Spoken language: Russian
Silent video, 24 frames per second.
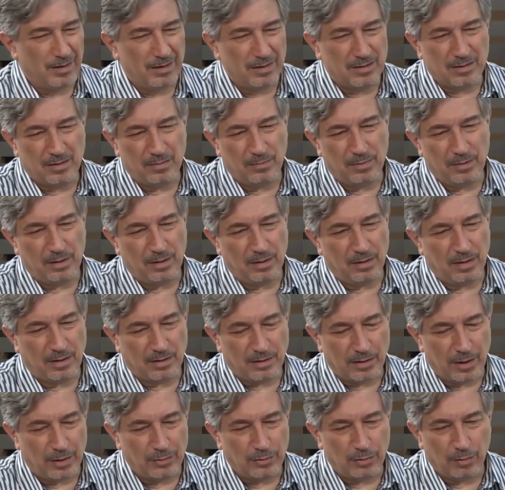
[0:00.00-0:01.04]
С другой
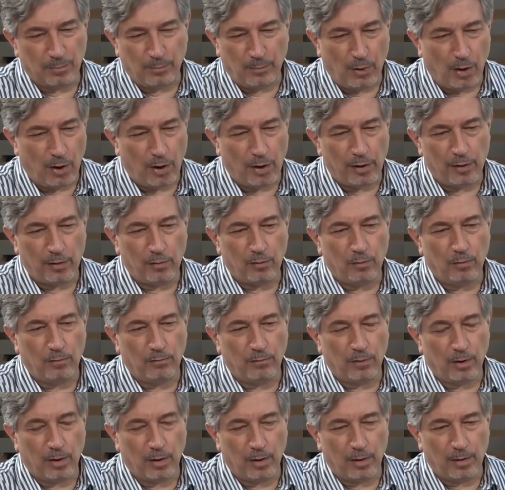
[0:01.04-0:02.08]
стороны, у нас есть еще и
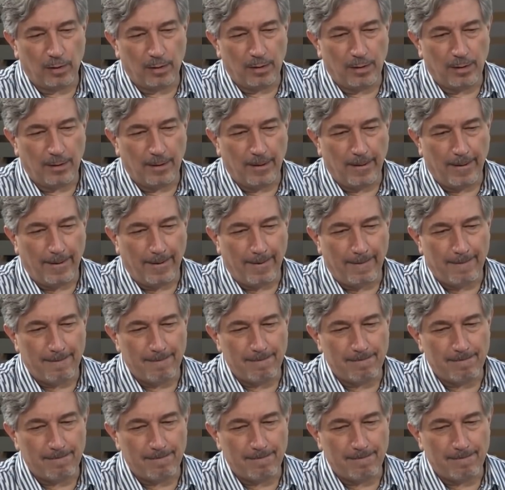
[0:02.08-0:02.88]
вопрос политики.